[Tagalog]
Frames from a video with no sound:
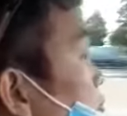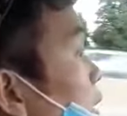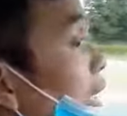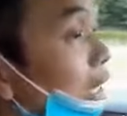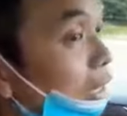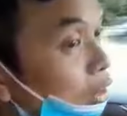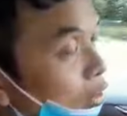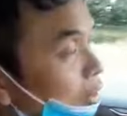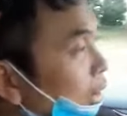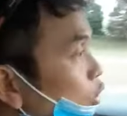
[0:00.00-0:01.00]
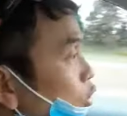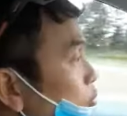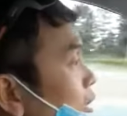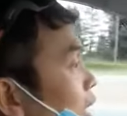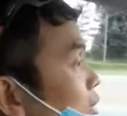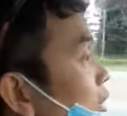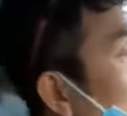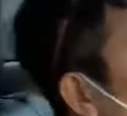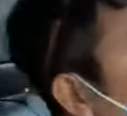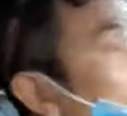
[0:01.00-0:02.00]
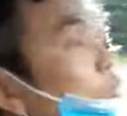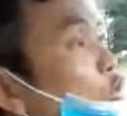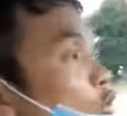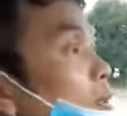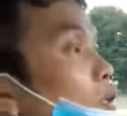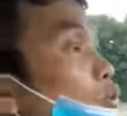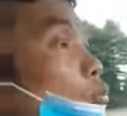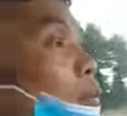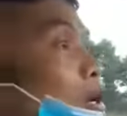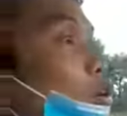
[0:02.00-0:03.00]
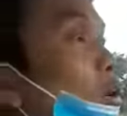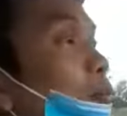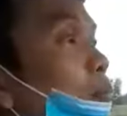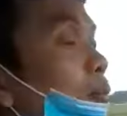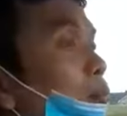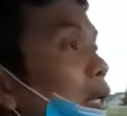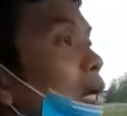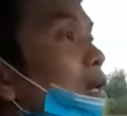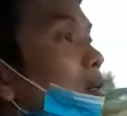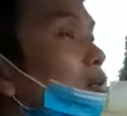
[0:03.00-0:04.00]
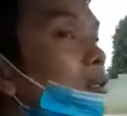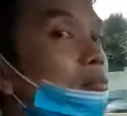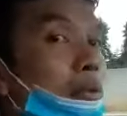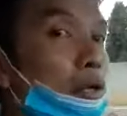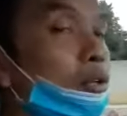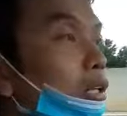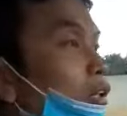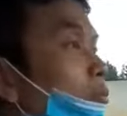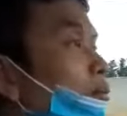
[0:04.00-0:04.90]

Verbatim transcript: Makikita nyo rin sa YouTube guys. Guys, kung gusto nyo manood yung paano yung up, uphill, meron din doon,